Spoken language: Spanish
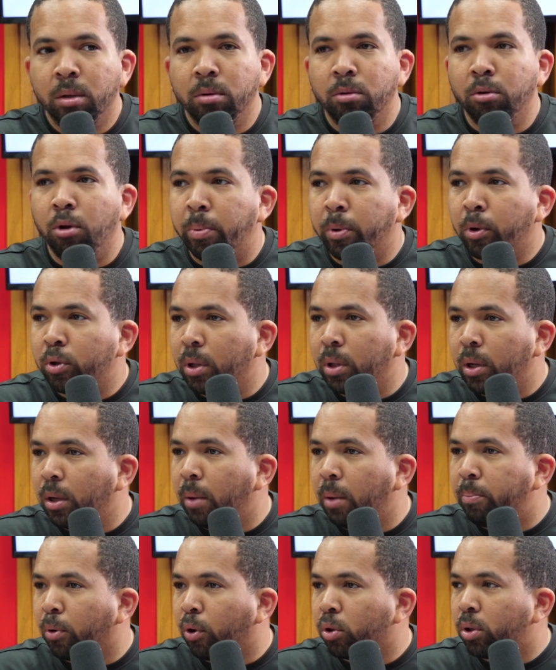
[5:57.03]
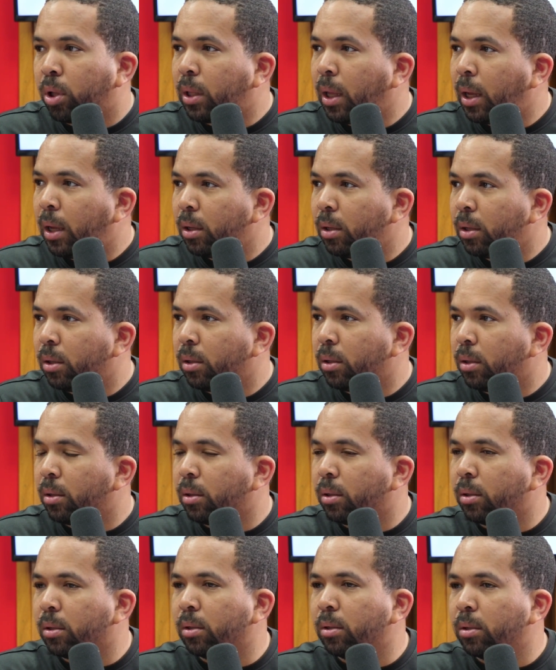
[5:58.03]
No, pero tiene la próstata. Ah,
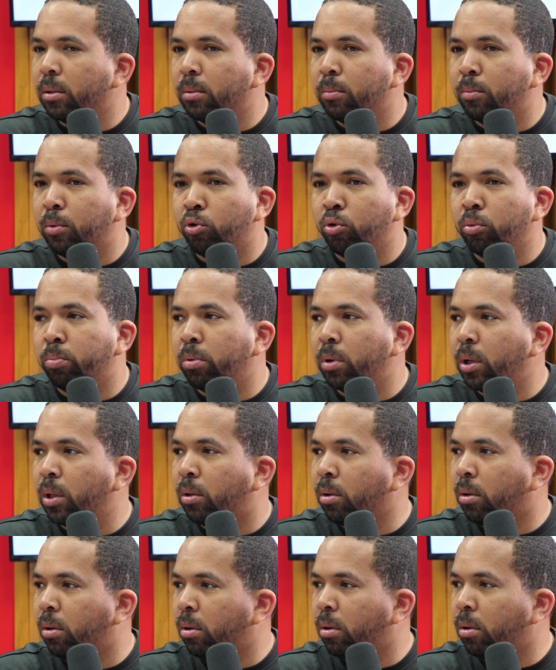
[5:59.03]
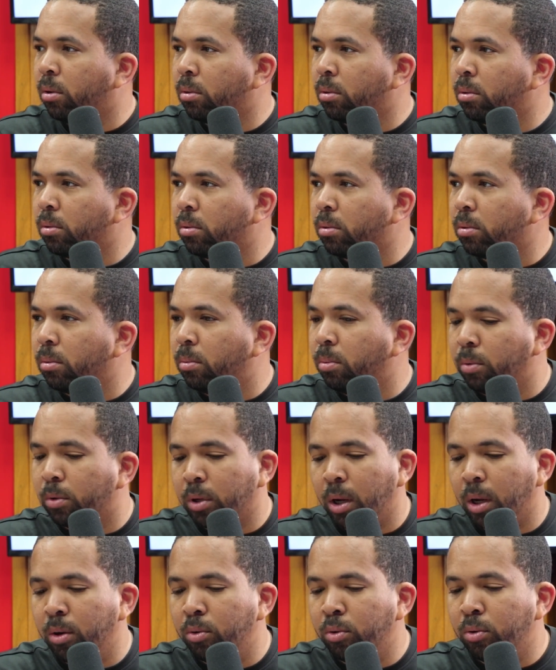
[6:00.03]
bueno. Claro. Por supuesto. Verdad.
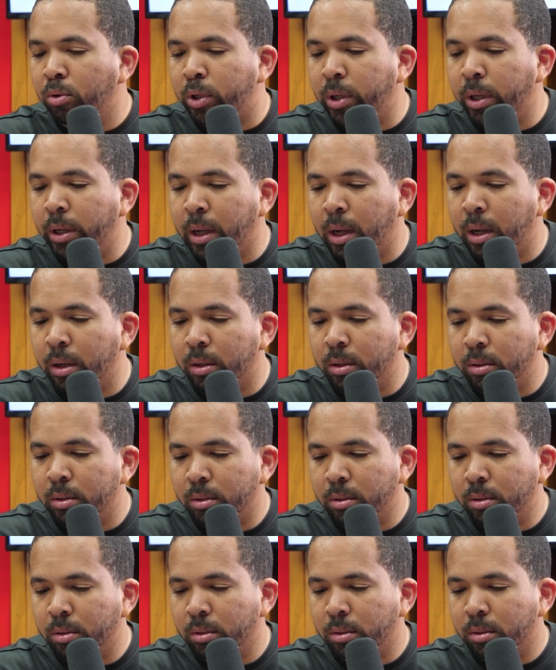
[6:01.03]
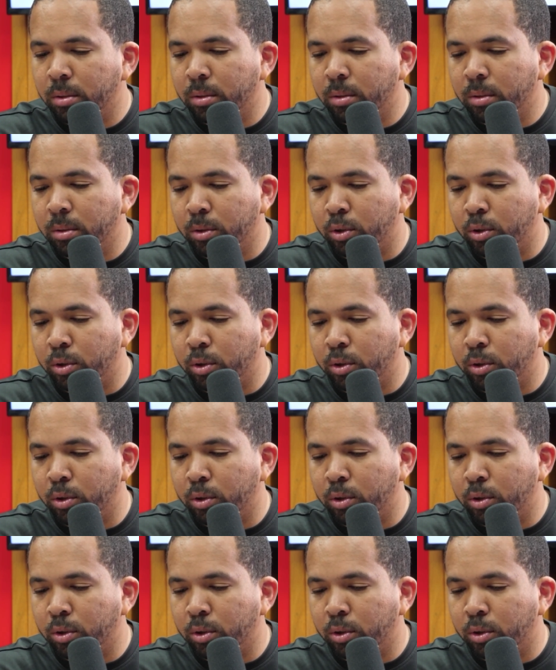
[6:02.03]
Por contra el Mega Man.